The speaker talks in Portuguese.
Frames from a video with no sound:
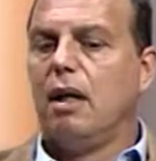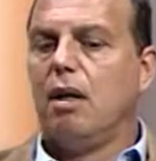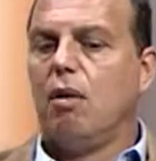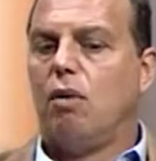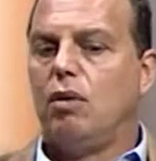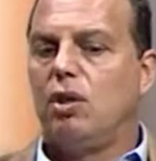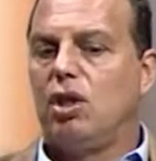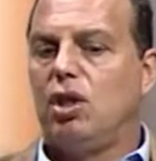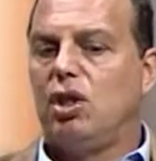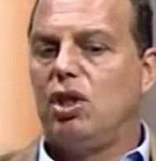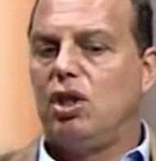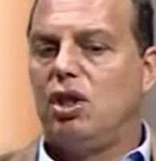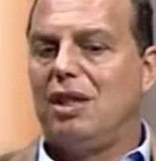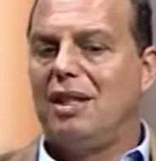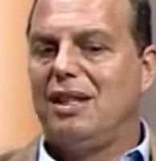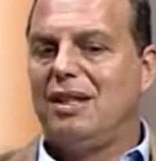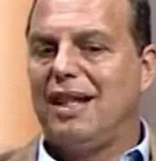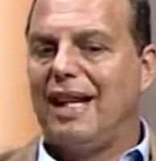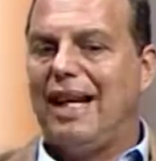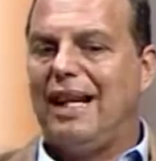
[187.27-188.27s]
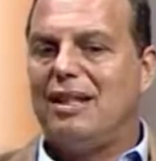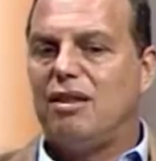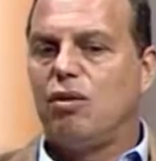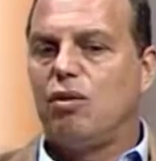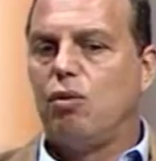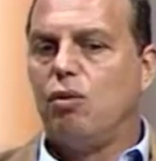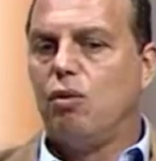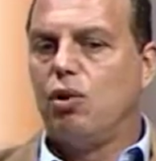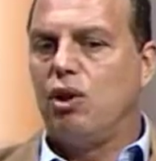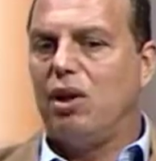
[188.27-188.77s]
onde a gente
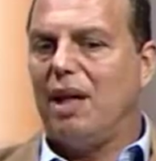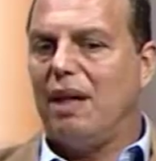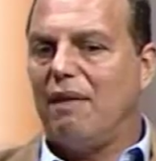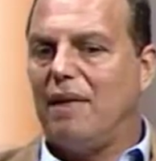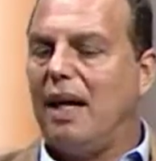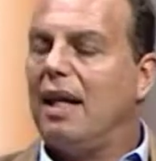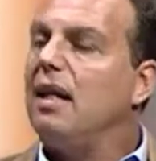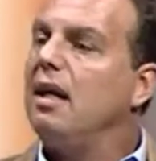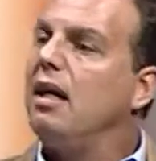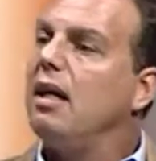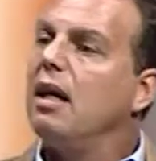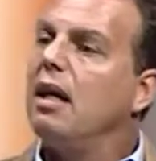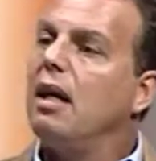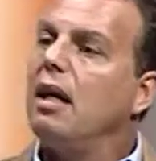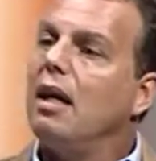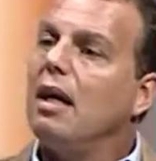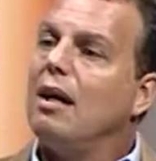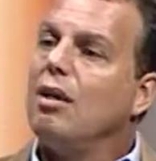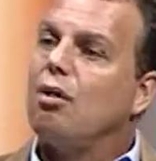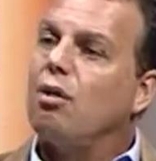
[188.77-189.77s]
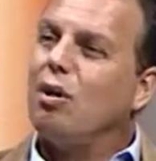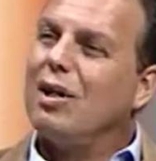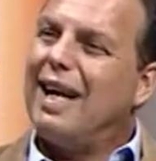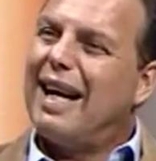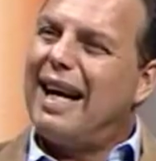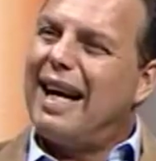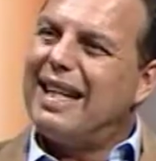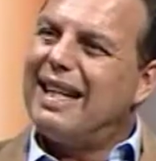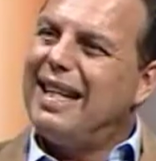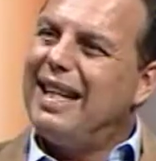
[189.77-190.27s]
rediscute e avalia toda a
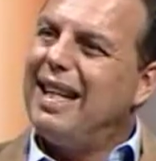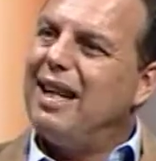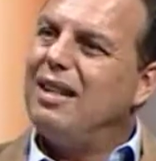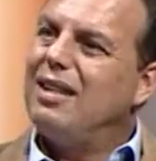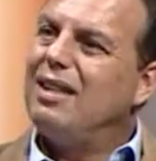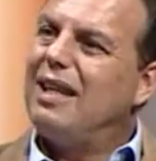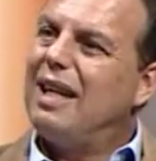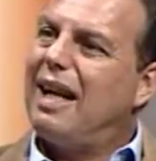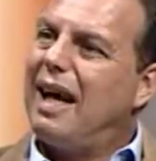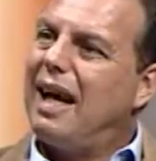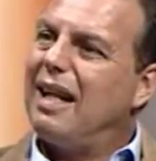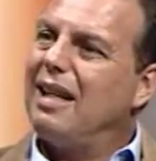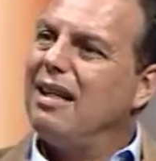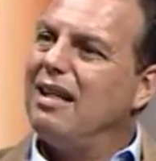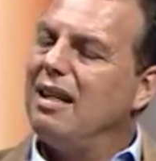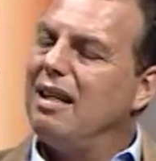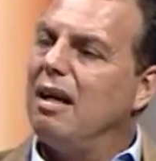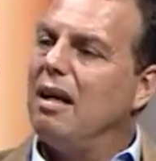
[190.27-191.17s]
cadeia de carne,